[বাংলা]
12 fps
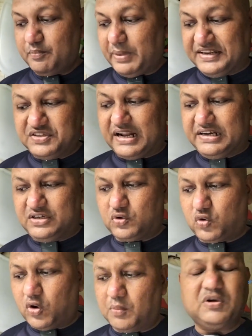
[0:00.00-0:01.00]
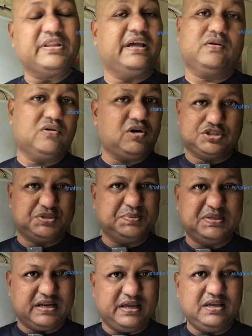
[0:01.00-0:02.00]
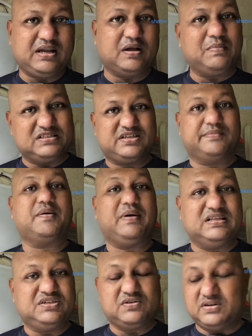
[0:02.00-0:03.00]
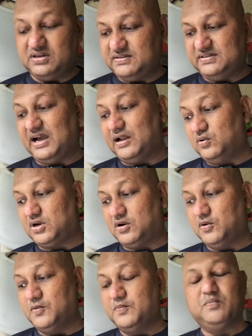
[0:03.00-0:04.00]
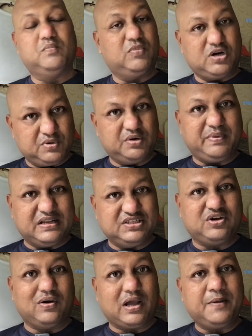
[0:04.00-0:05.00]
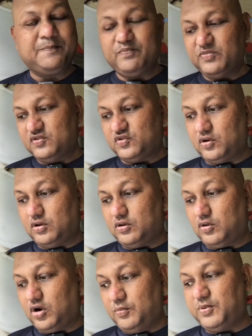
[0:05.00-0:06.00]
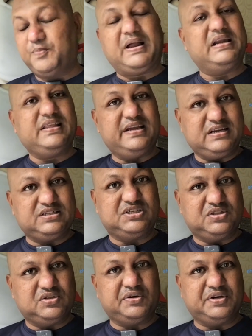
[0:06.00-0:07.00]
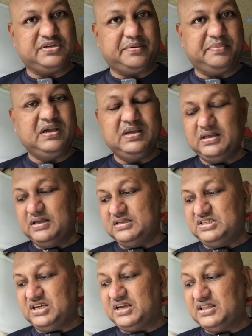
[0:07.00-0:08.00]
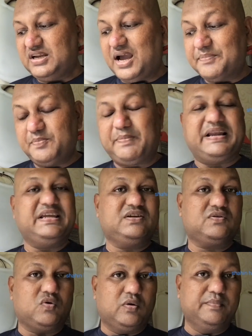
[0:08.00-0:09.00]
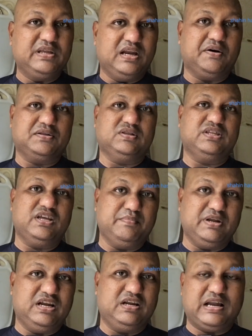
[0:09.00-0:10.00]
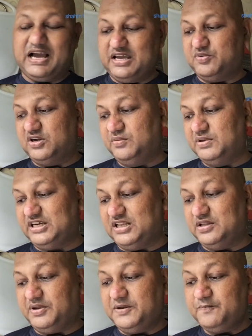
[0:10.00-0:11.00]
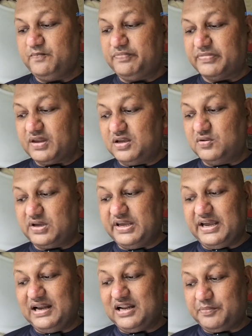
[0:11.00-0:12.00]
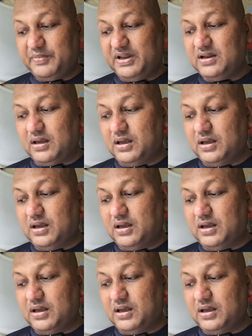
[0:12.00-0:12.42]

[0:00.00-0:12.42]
পানি যদি আরেকটু কমও দেন কোনো অসুবিধা নাই কারণ মাছটা আমরা ভাজি করে নিচ্ছি আলুটাও মোটামুটি ভাজি করা সো অল্প পানিতে এটা সিদ্ধ হয়ে যাবে সেক্ষেত্রে আপনি পানি একটু কম দিলেও হয়তো তিন মিনিট হাই ভলিউমে জাল দেবেন কিন্তু খেয়াল রাখবেন